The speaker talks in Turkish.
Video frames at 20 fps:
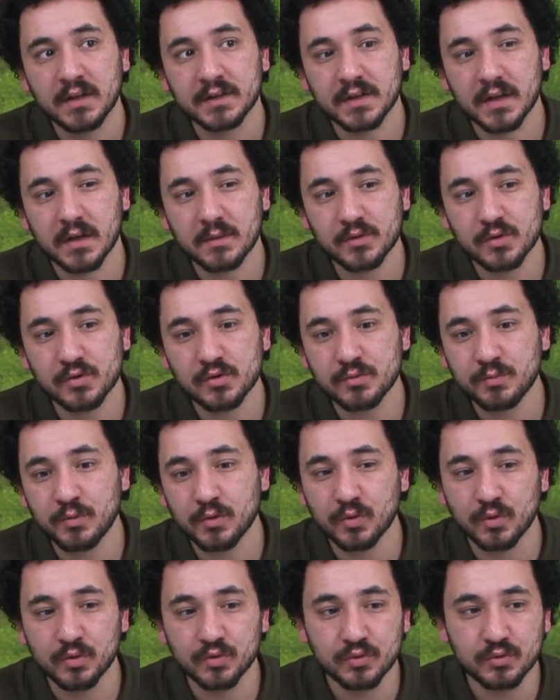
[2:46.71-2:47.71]

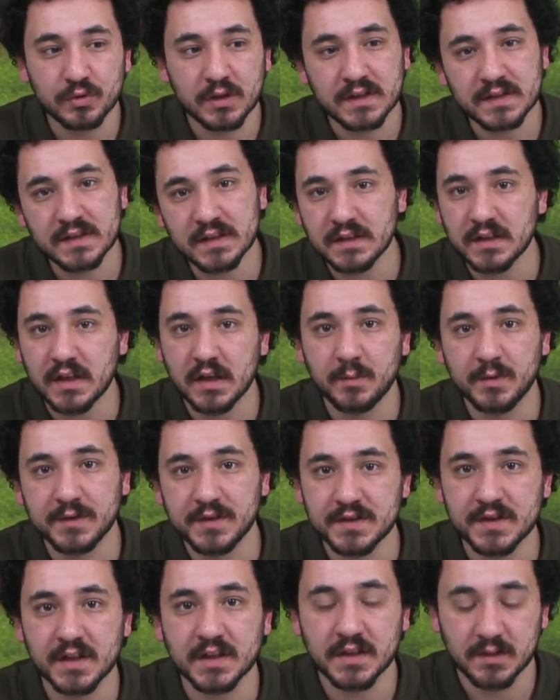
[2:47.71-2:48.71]
Trabzonspor onun eksiğini
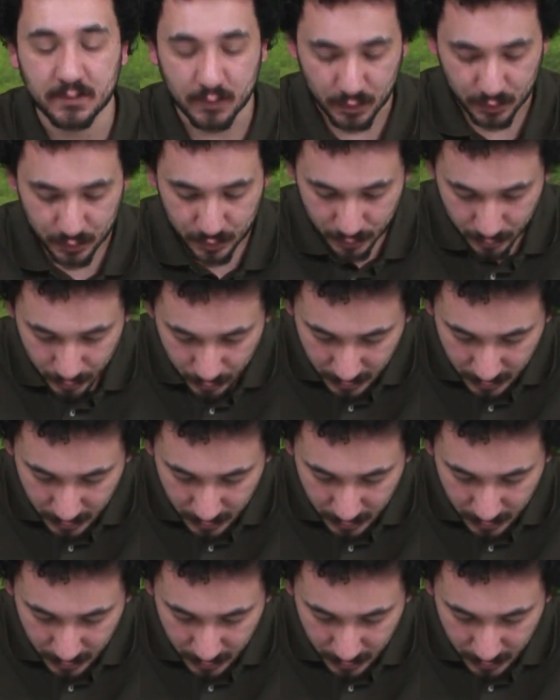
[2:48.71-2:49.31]
kapatacak gibi gözüküyor.